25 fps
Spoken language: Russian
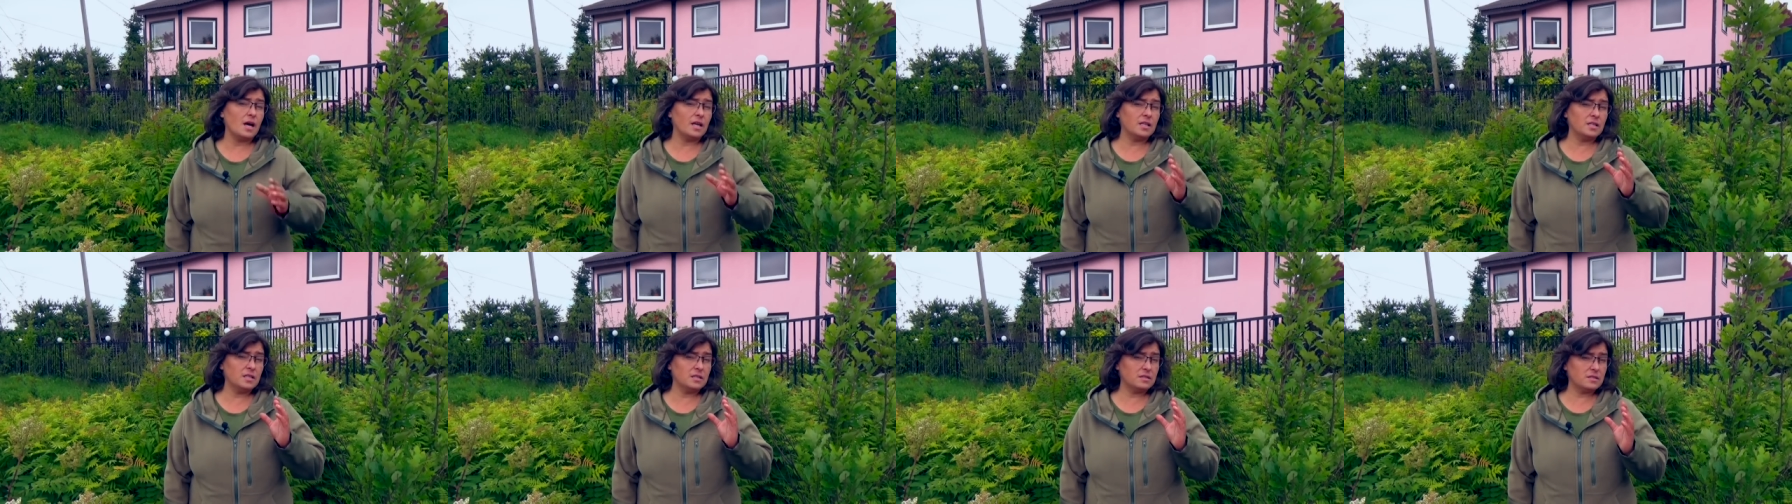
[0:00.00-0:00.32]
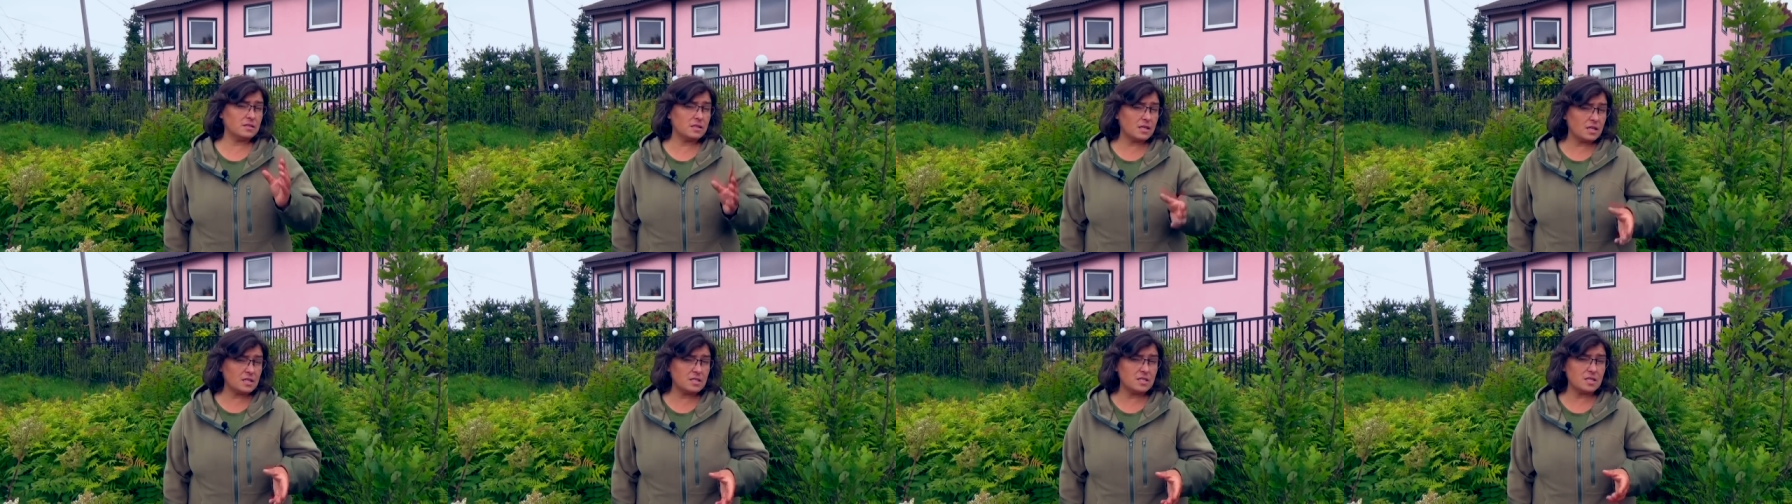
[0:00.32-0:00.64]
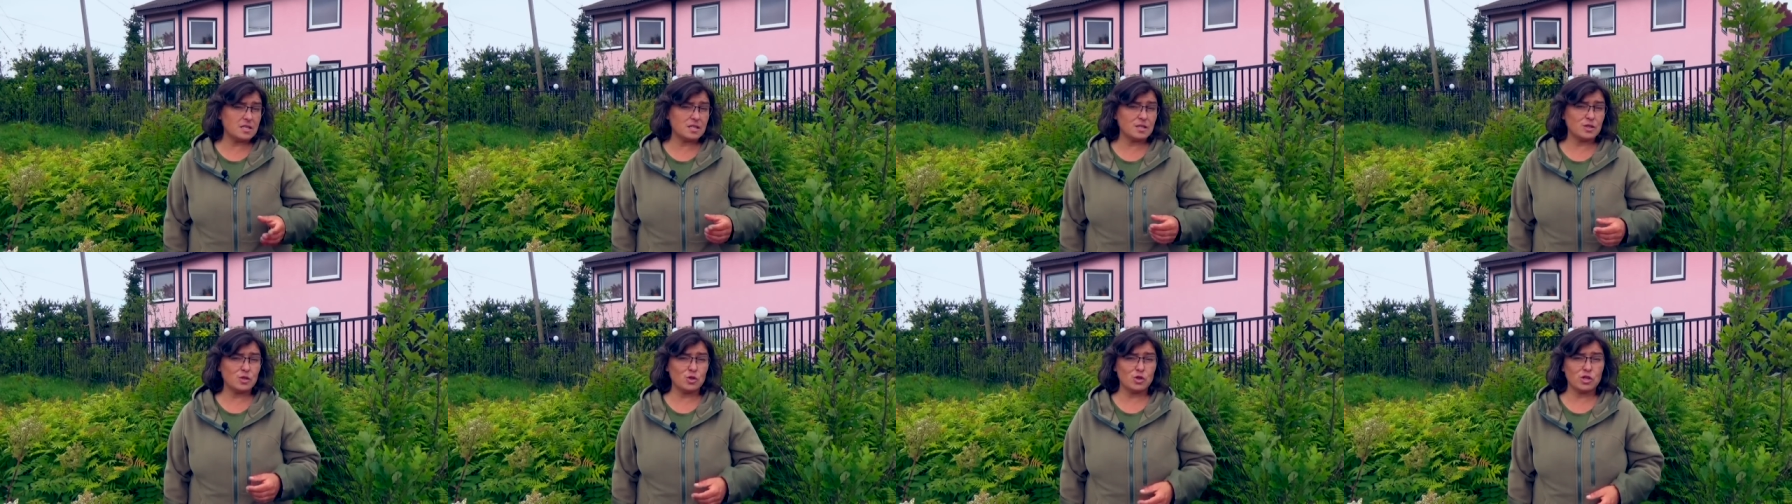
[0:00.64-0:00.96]
А на
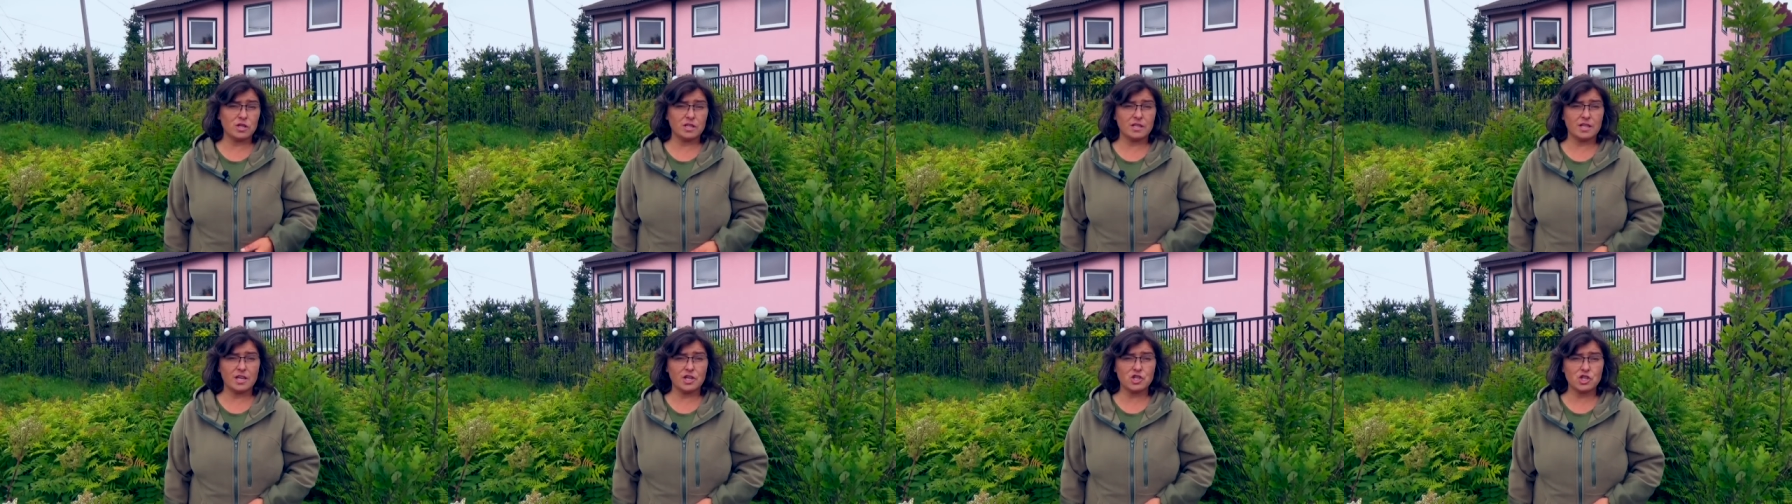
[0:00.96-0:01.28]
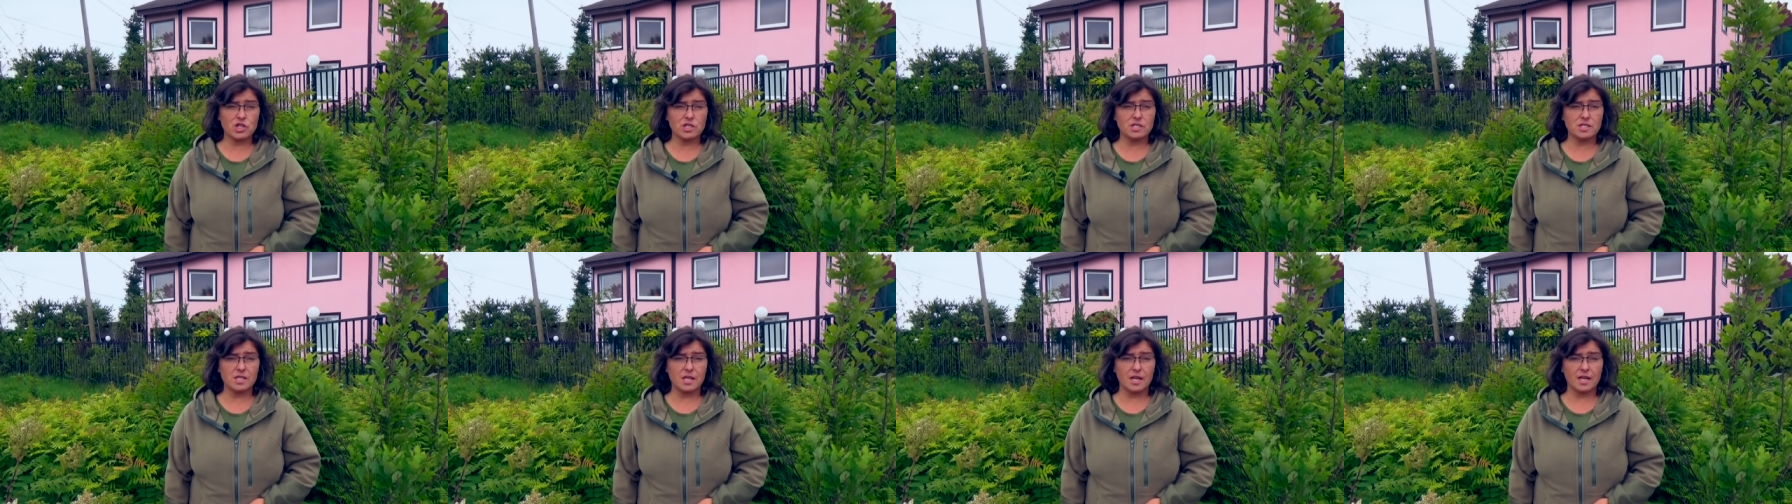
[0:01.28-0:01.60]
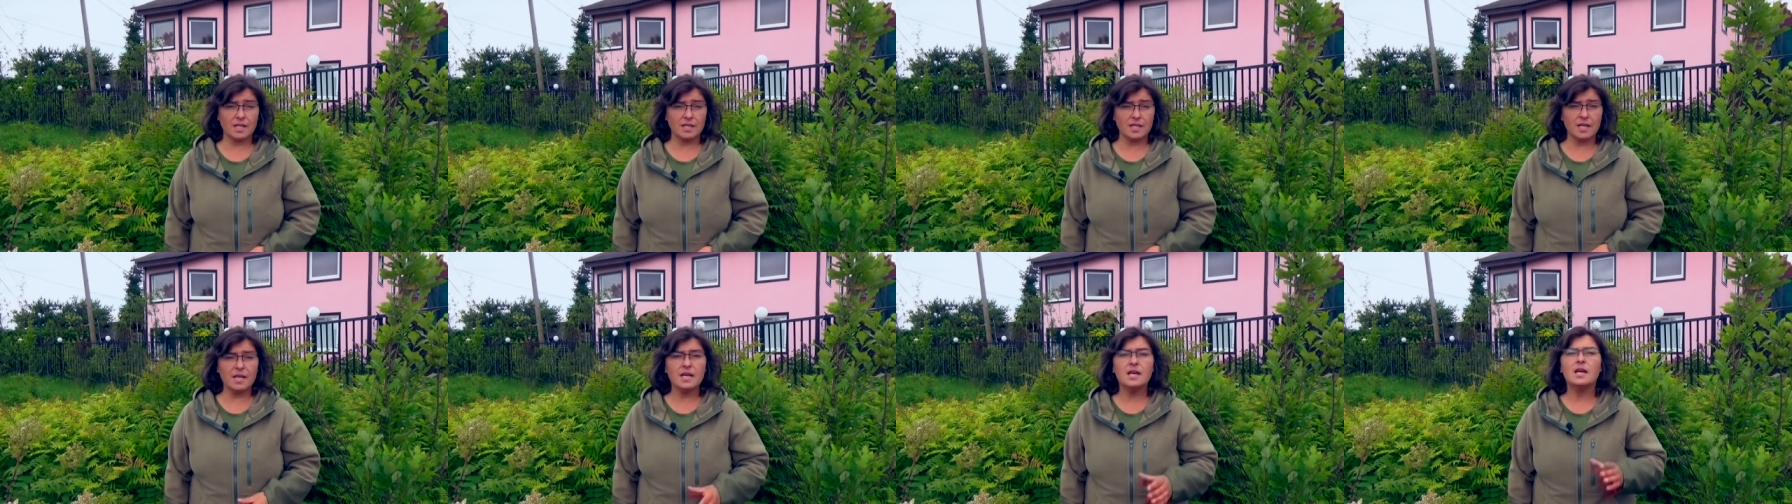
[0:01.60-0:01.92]
территории нашей
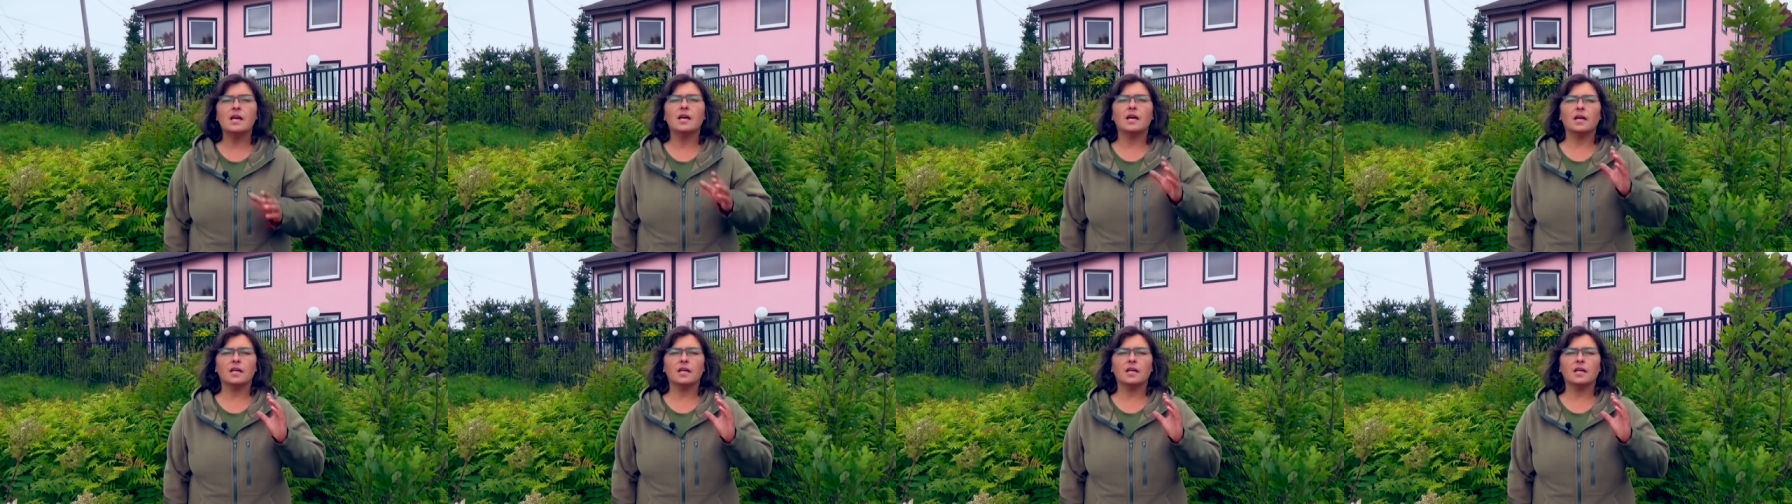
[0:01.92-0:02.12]
страны